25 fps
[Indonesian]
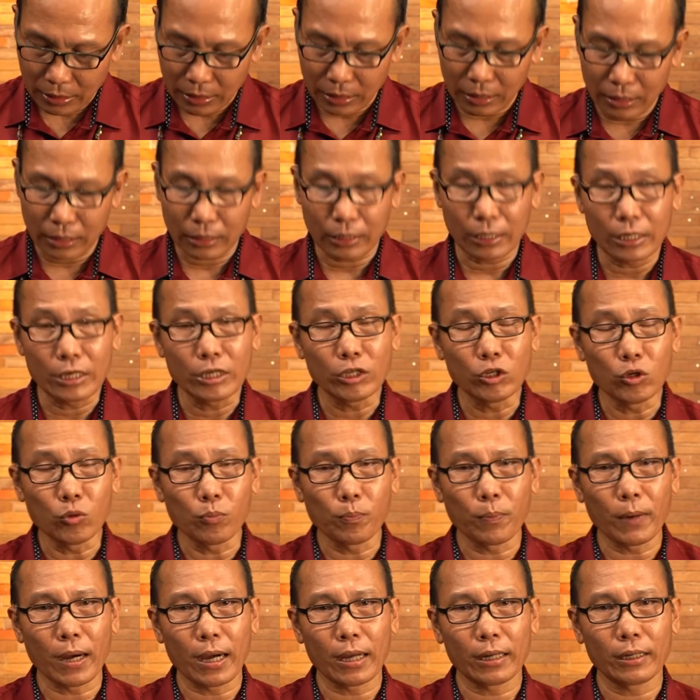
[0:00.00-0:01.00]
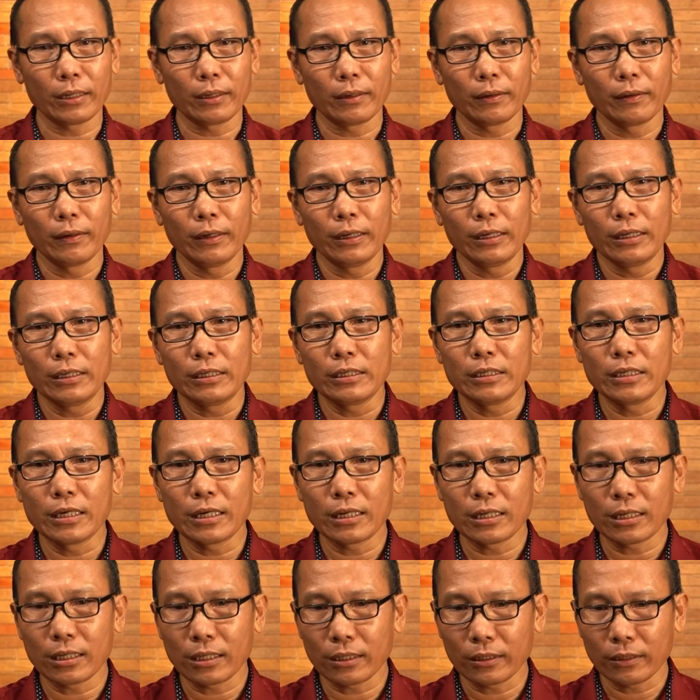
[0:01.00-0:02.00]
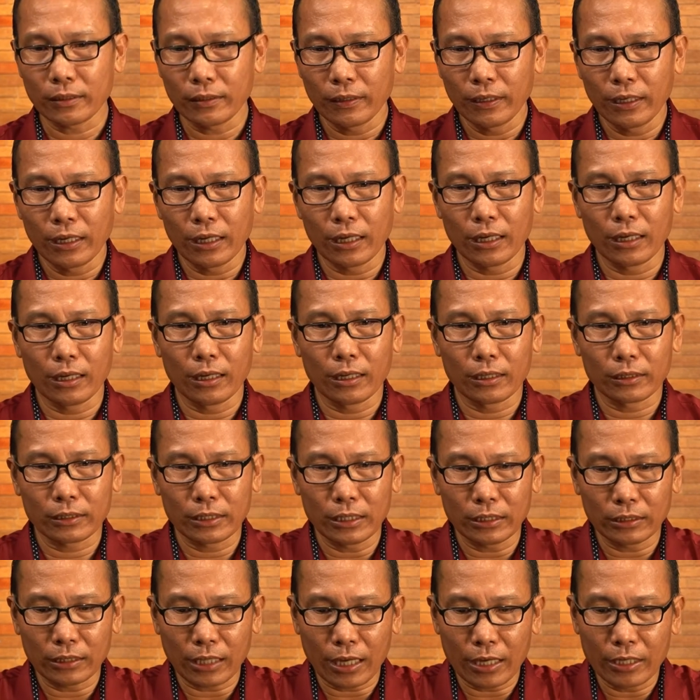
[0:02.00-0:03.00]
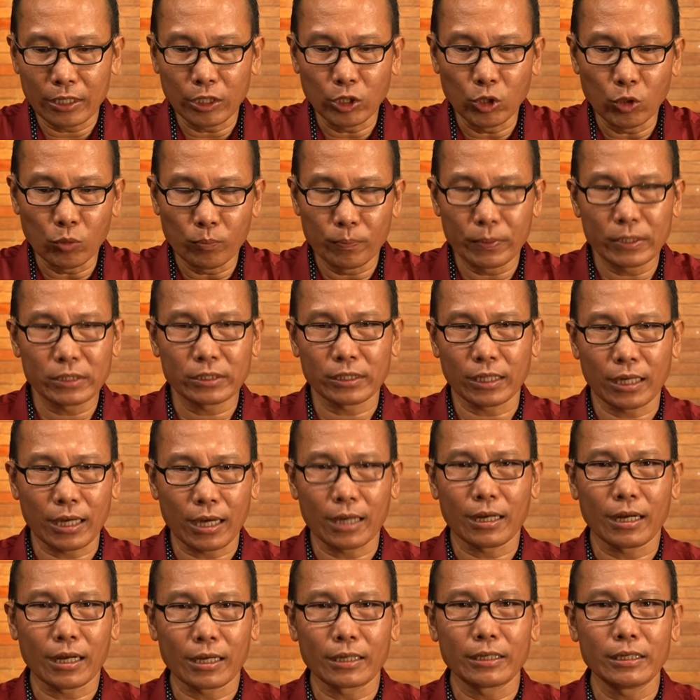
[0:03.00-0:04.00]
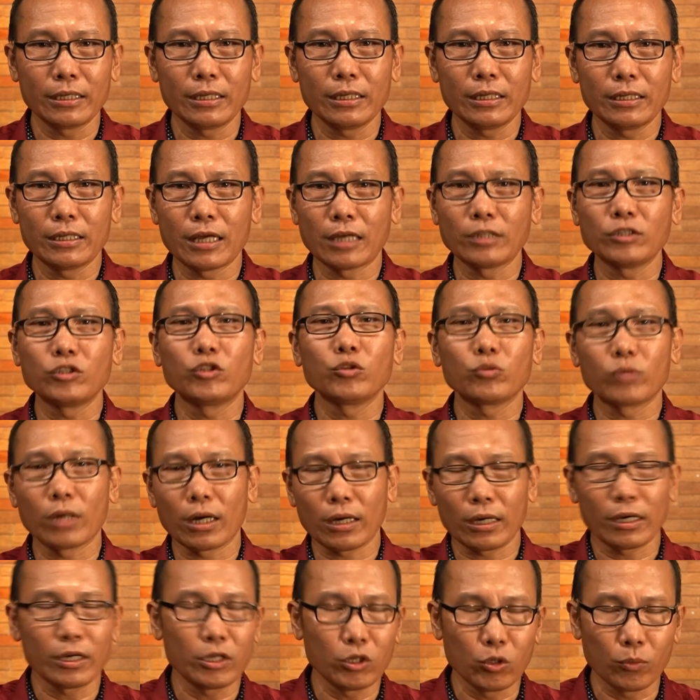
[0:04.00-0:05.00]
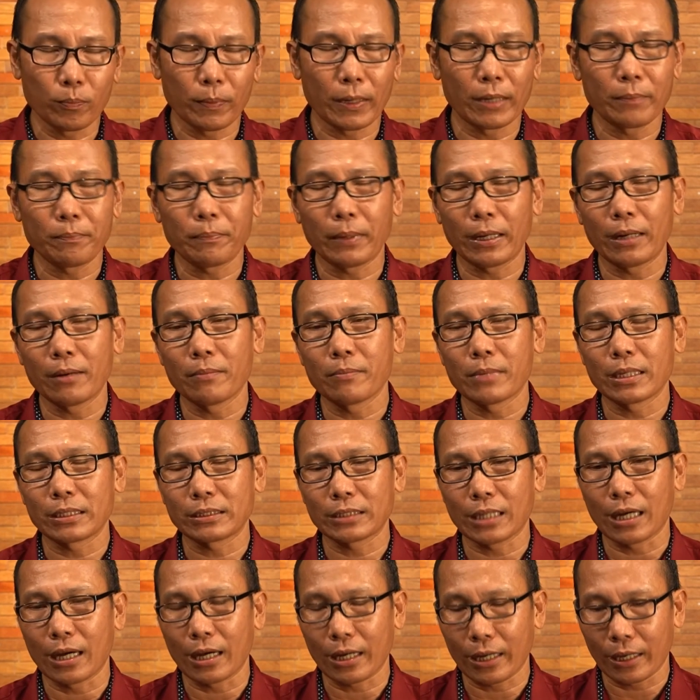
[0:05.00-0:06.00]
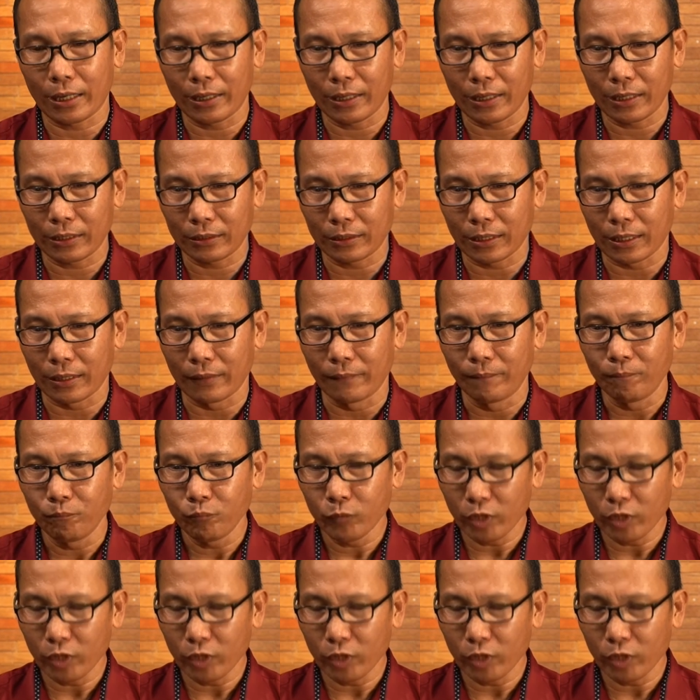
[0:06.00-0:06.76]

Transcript: uh, kehidupan yang uh, kita hidupi sekarang ini dan juga kehidupan pada masa akan datang.